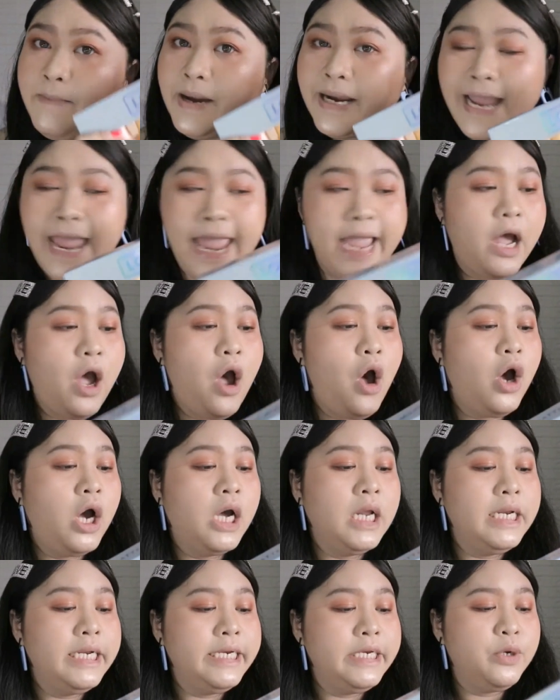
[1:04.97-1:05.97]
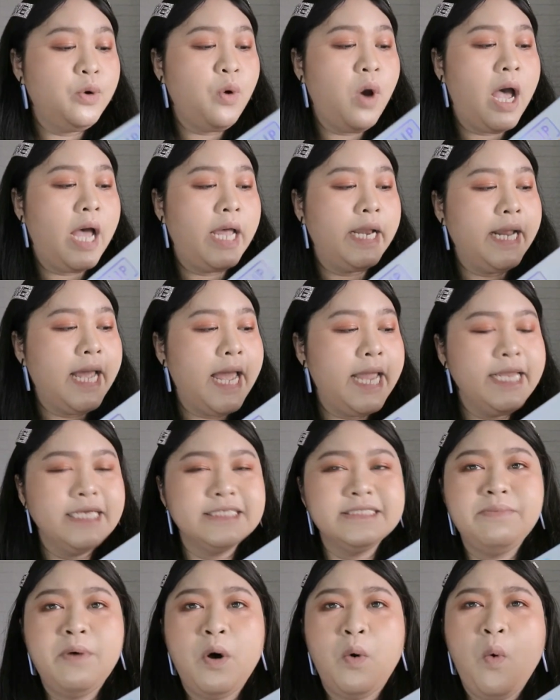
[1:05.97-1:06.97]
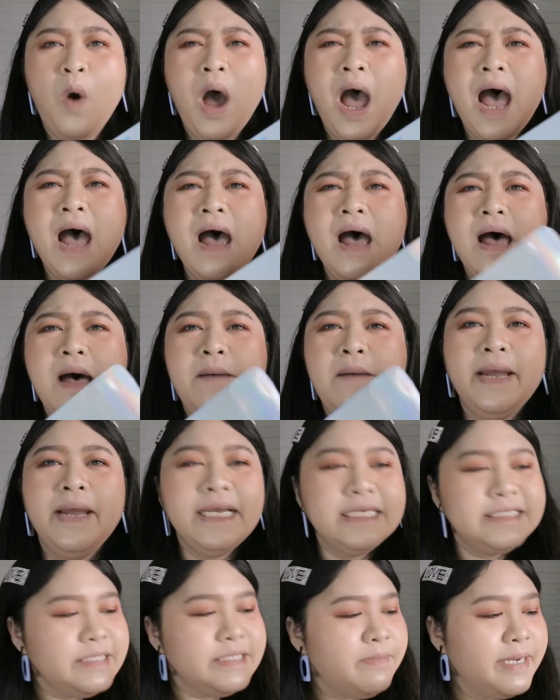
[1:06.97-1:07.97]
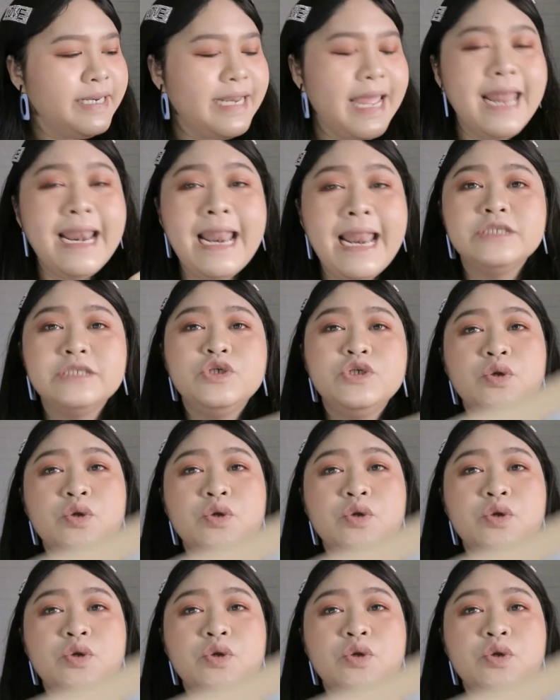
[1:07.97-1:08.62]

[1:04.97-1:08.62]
มาแกะกล่องกันเลยดีกว่านะคะอยากจะบอกว่าแพคเกจจิ้งมันน่ารักจ